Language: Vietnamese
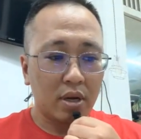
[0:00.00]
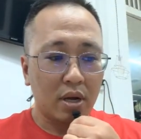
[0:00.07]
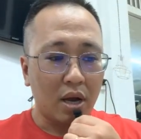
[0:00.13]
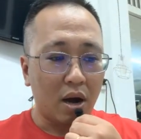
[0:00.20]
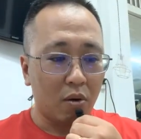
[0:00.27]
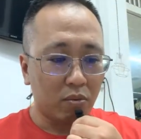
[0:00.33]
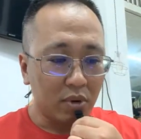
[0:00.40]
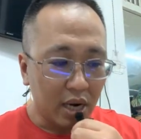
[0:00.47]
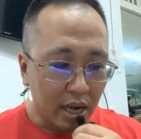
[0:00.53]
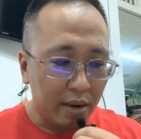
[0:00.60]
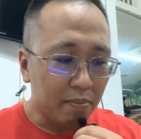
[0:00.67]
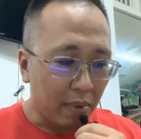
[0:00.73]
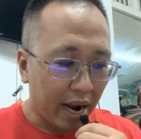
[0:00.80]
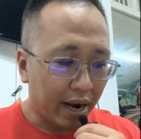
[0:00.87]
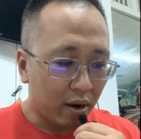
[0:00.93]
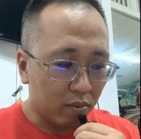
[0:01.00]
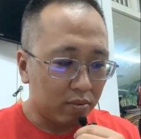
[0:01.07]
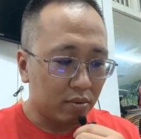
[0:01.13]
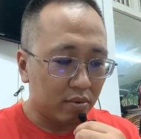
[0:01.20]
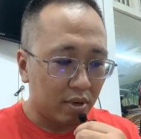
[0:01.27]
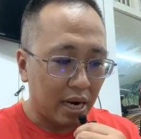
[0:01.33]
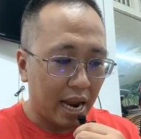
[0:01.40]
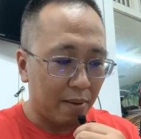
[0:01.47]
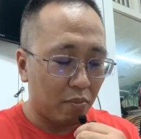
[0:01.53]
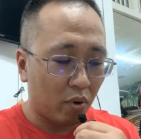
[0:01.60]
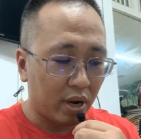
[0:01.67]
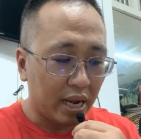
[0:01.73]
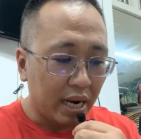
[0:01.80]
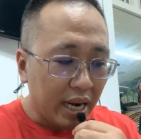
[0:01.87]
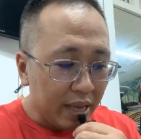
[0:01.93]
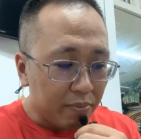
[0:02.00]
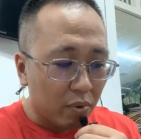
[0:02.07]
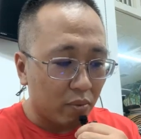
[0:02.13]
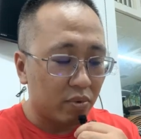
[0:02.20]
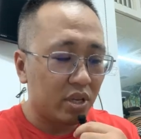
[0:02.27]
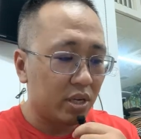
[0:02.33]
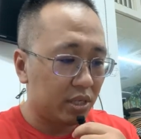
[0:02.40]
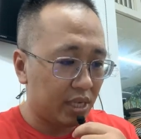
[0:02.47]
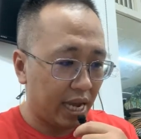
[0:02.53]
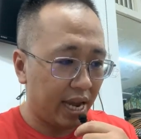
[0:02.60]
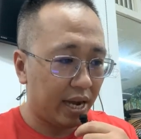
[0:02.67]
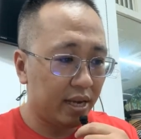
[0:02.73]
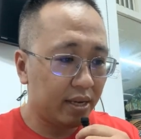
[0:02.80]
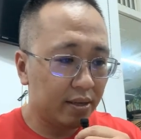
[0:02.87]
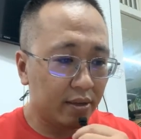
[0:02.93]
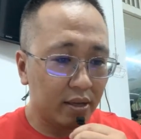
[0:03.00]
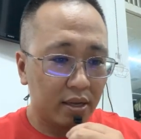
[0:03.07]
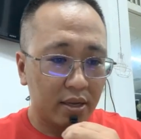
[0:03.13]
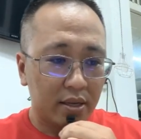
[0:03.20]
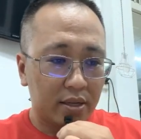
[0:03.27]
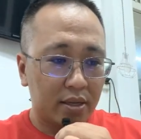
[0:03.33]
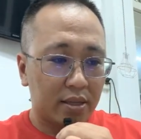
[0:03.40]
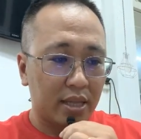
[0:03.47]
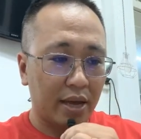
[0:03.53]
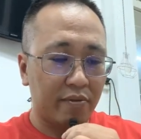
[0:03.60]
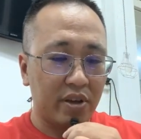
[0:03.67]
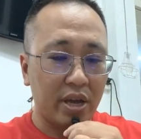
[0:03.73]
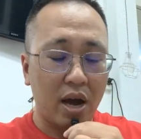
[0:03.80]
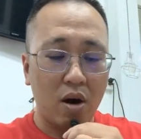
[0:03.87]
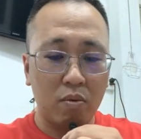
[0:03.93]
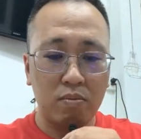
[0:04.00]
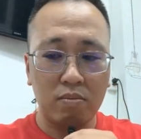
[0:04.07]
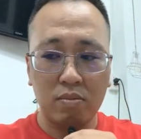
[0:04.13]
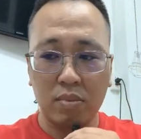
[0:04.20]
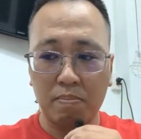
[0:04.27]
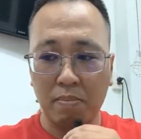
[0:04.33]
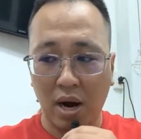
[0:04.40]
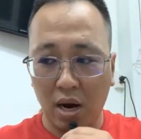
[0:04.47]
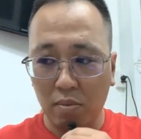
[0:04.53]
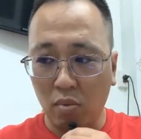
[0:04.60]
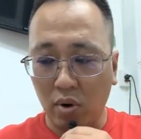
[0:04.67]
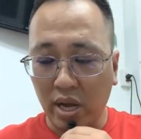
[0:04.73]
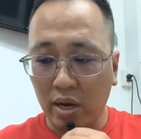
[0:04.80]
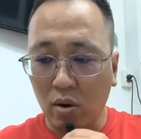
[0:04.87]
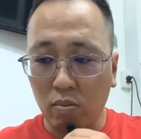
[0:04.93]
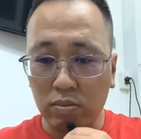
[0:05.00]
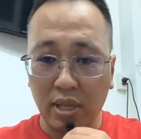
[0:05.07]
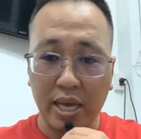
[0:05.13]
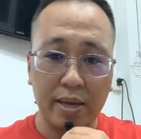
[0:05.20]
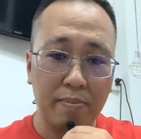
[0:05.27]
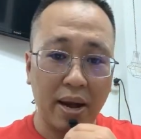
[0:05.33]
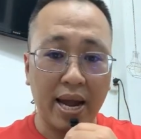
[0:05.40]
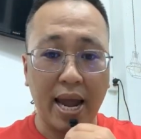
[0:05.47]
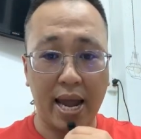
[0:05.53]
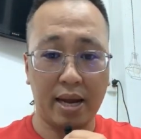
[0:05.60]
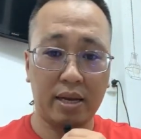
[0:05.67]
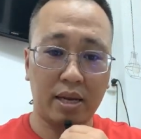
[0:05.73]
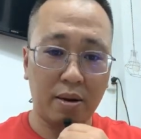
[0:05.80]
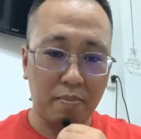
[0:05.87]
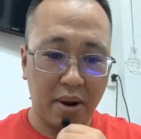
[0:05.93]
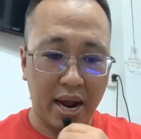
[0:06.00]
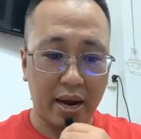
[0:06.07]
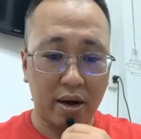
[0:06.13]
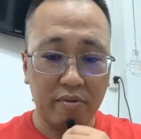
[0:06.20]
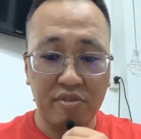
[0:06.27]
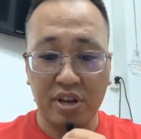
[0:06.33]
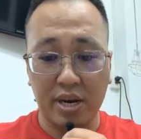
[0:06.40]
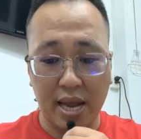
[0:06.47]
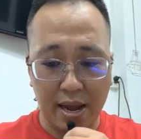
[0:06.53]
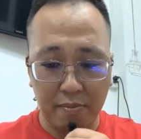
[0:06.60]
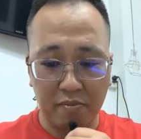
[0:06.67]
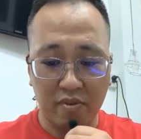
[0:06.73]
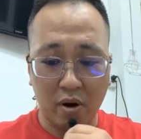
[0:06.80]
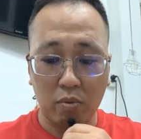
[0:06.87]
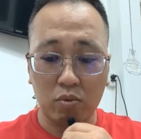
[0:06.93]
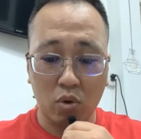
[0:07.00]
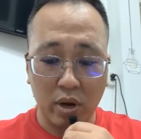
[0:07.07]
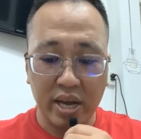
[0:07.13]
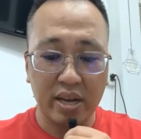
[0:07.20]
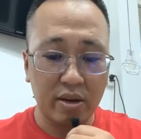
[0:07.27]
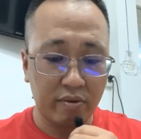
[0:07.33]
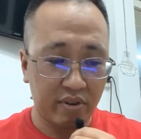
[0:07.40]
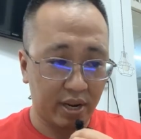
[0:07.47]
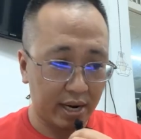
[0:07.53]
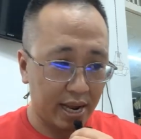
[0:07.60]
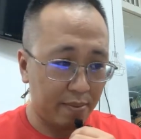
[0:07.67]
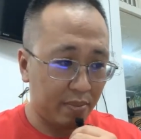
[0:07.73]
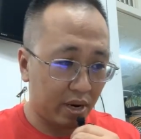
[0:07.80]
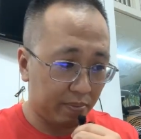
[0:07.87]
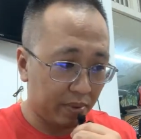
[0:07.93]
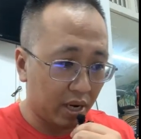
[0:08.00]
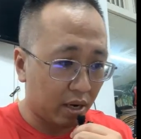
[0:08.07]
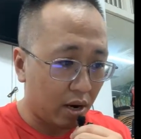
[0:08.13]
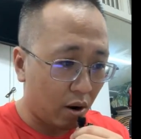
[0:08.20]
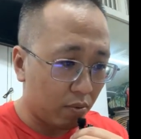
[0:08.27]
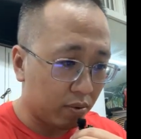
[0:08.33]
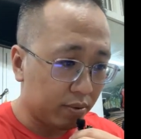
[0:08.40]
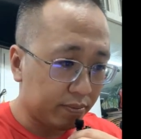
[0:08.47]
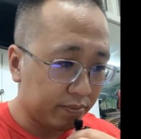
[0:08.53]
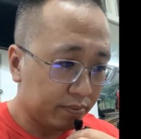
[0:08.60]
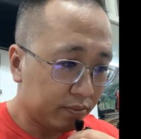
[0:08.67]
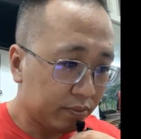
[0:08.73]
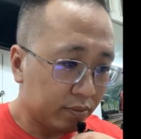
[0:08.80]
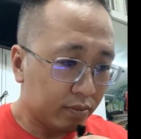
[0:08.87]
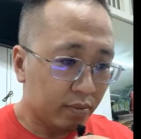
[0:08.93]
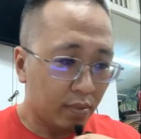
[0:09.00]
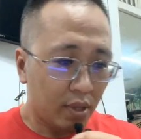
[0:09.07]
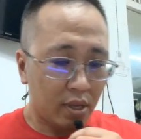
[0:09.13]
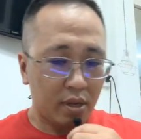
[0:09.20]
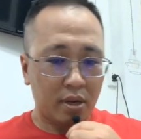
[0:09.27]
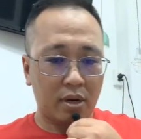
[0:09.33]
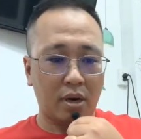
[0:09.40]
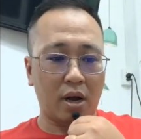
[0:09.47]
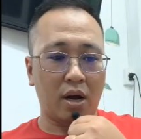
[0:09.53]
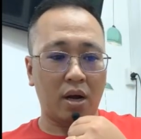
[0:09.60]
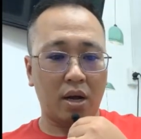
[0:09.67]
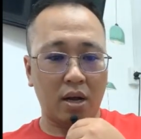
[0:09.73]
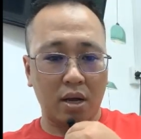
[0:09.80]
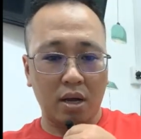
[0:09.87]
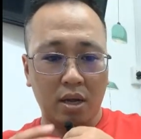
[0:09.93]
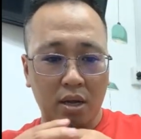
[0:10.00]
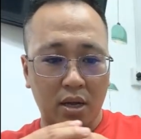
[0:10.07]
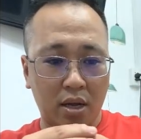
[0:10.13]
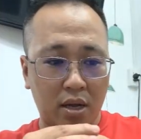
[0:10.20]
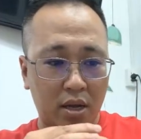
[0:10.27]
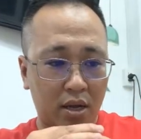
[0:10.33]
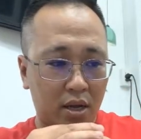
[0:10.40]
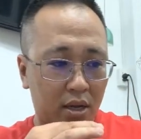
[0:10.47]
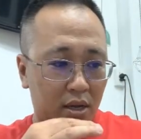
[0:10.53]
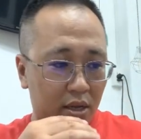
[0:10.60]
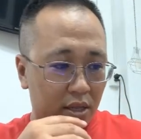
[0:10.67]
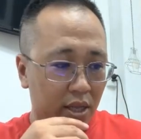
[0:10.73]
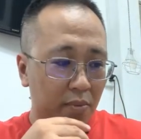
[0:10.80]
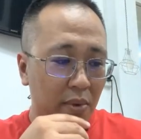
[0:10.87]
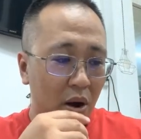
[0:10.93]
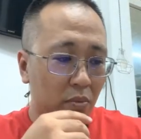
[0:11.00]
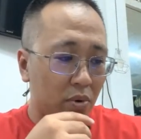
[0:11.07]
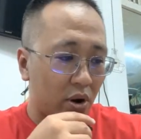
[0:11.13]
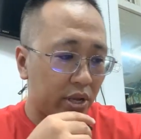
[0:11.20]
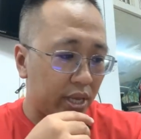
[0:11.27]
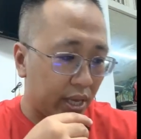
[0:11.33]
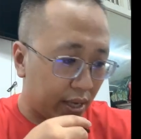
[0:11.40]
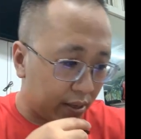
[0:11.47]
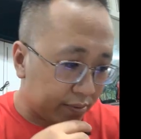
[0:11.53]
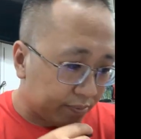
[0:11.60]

ông lên mạng ông làm một cái clip ông chia sẻ tại vì ông mở một cái công ty bán hàng trên mạng ở Việt Nam và ông thuê người Việt Nam là nhân công đó nhưng mà ông nói gì